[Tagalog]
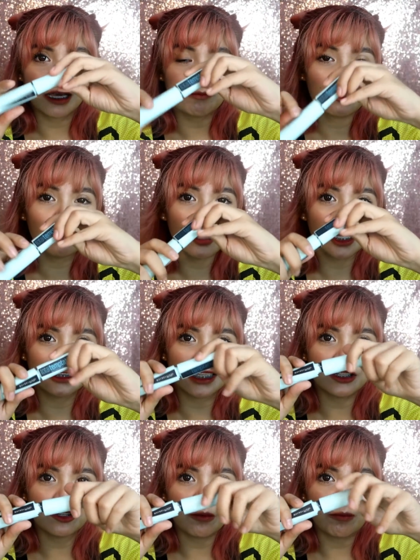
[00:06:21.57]
sabi ko nga
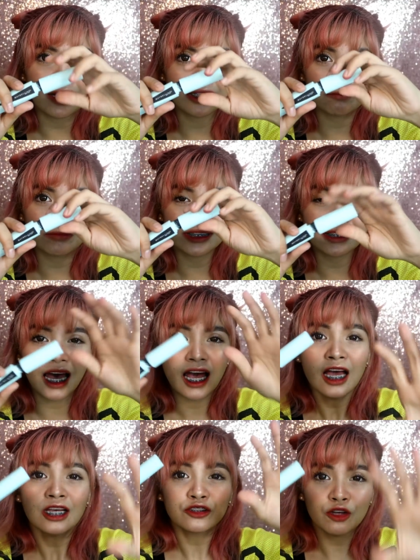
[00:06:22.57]
sa inyo, ba basa.